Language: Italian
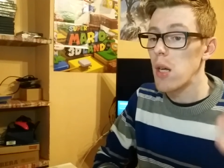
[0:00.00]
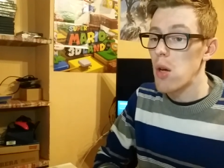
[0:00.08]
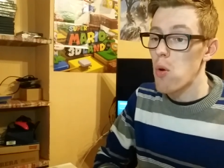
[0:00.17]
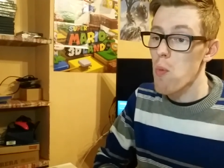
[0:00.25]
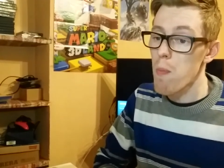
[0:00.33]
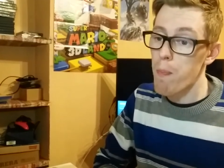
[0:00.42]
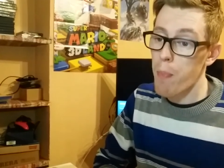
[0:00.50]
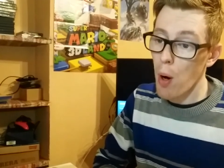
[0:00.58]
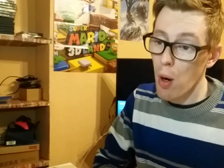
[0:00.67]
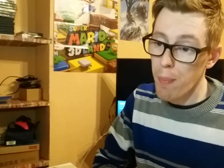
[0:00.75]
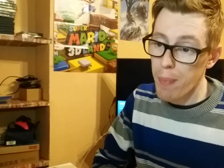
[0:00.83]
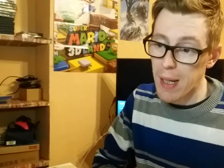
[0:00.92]
un
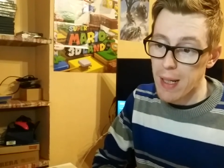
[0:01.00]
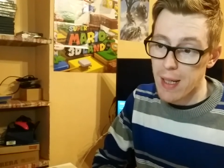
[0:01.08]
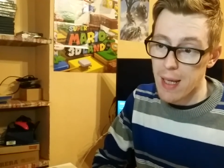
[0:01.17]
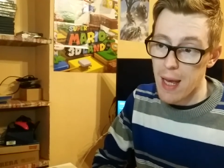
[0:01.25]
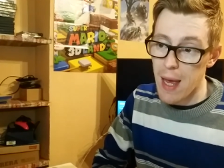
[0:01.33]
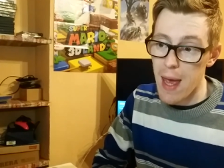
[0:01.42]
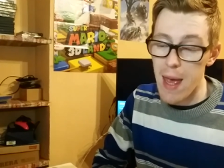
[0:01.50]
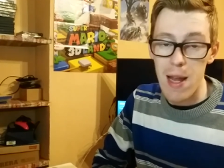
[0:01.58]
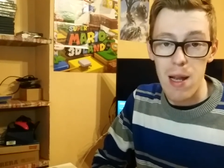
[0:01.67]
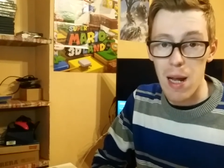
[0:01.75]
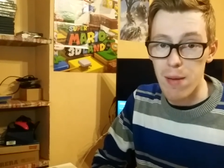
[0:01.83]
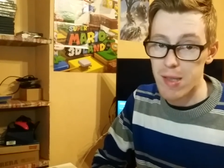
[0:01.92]
po' perché
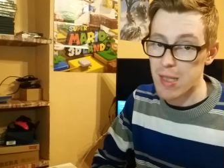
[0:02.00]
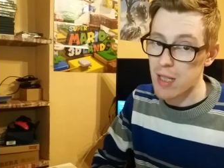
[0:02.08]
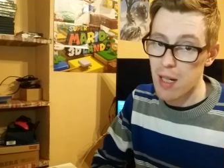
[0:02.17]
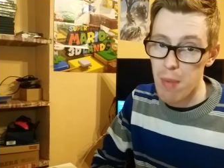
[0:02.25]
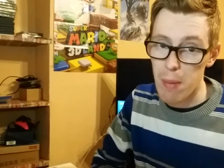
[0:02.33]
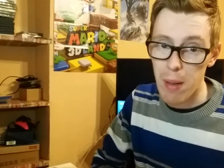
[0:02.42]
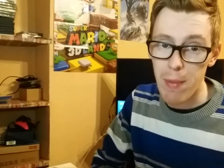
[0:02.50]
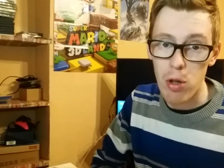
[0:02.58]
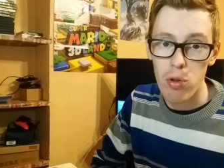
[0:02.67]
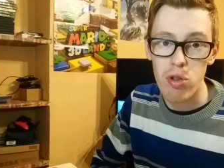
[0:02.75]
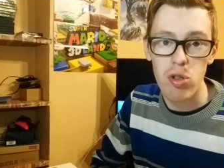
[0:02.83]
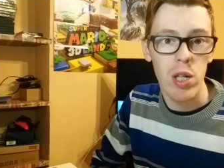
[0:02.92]
è stata la mia prima
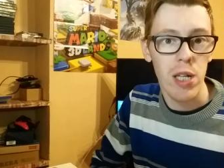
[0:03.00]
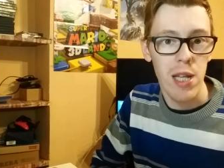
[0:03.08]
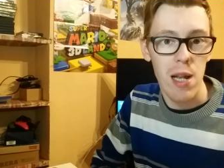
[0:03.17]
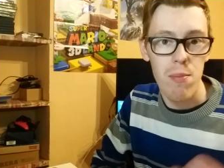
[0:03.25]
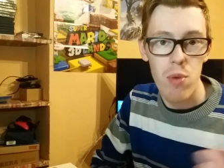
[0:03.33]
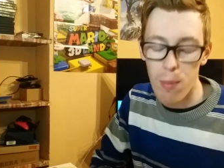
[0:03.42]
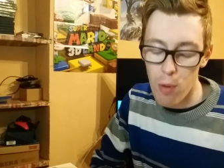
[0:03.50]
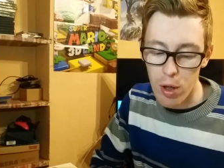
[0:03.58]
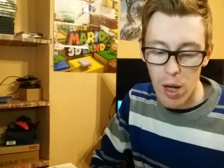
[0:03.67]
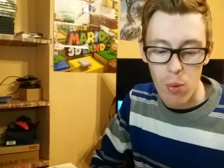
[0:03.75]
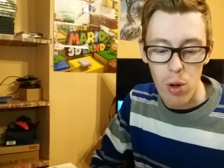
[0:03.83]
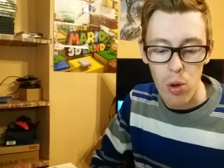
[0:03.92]
console del mio
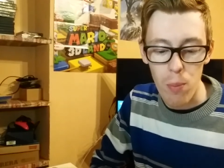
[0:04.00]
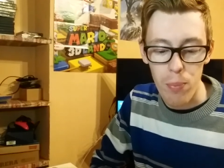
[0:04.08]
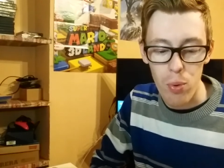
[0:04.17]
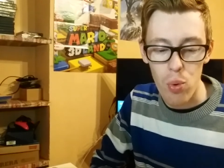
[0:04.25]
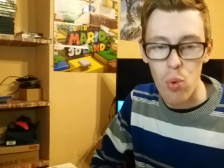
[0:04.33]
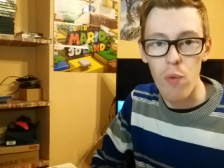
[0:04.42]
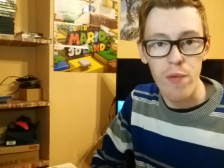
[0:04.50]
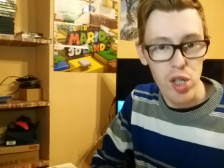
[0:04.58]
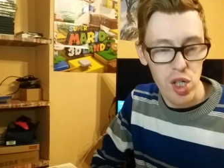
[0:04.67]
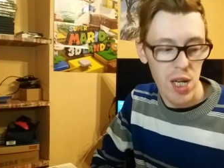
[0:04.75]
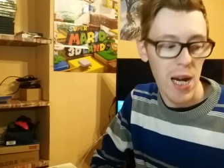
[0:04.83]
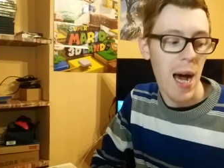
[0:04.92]
amore quello più
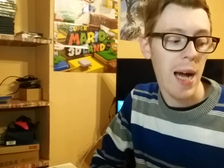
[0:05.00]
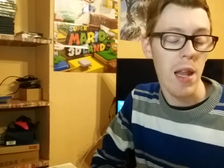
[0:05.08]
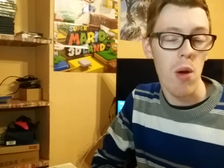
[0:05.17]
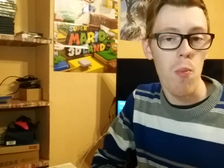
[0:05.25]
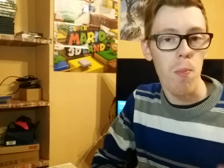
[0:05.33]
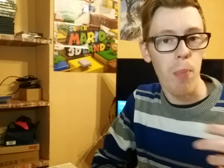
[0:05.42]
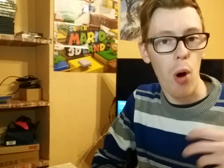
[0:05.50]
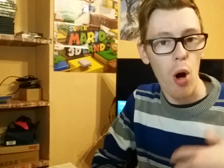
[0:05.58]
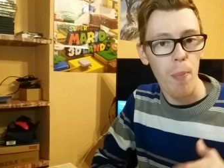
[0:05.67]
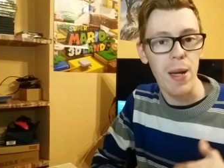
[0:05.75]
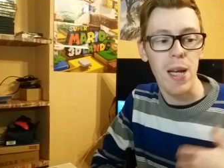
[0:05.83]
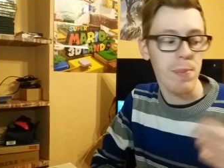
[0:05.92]
viscerale, un po'
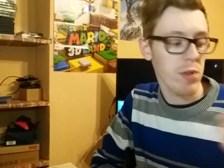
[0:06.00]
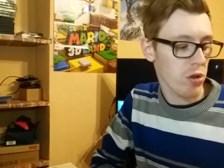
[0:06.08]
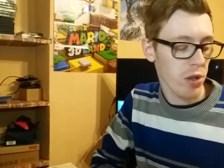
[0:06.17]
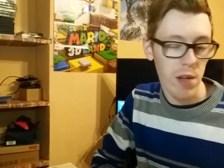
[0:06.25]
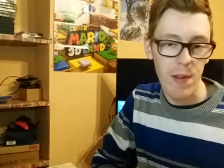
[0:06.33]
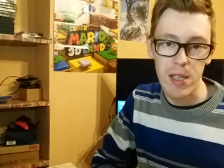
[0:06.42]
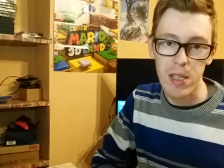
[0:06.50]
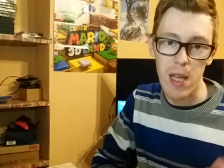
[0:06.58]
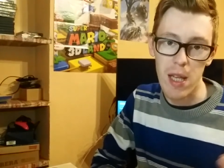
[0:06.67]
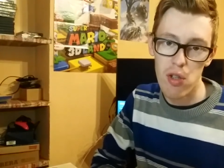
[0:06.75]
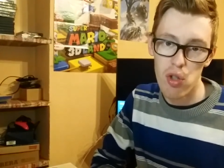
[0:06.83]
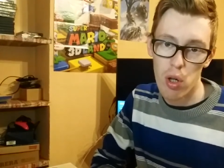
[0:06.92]
perché mi sono arrivati
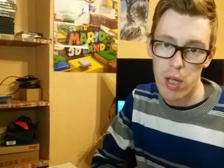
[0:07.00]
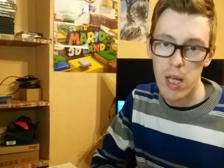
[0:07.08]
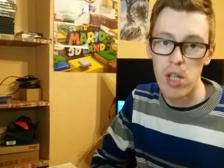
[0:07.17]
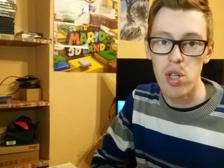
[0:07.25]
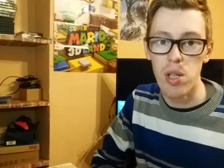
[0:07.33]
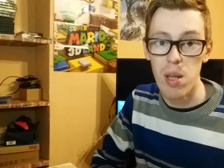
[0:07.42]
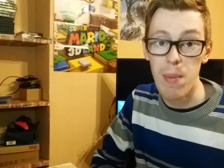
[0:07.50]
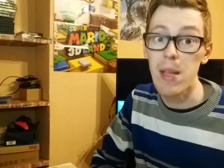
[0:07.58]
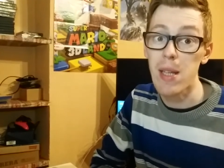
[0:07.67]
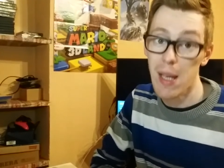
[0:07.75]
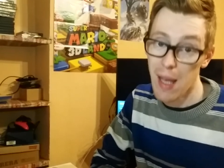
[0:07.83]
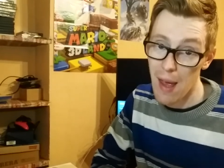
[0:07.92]
dei giochi
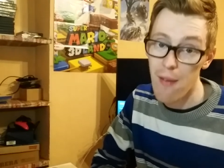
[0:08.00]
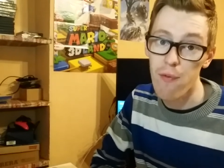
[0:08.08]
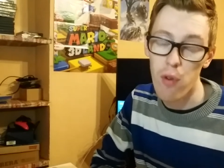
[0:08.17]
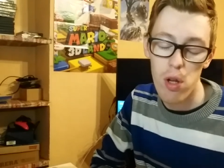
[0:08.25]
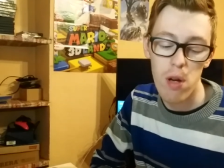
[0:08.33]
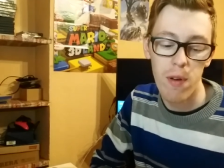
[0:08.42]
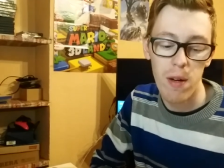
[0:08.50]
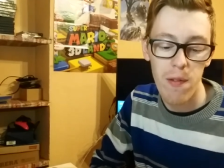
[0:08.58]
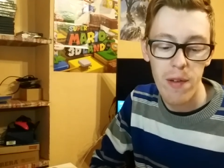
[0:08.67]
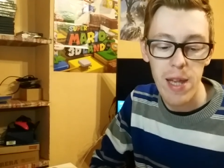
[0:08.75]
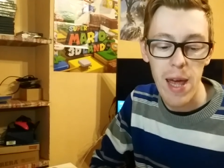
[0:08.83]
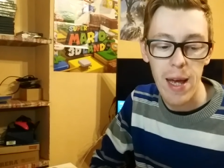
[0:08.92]
recentemente che voglio farvi
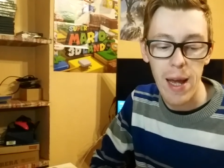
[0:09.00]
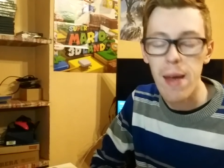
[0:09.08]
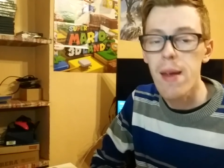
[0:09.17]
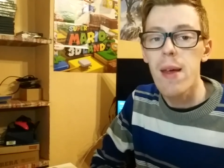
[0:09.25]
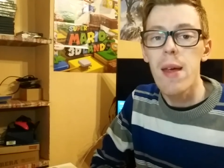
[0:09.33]
vedere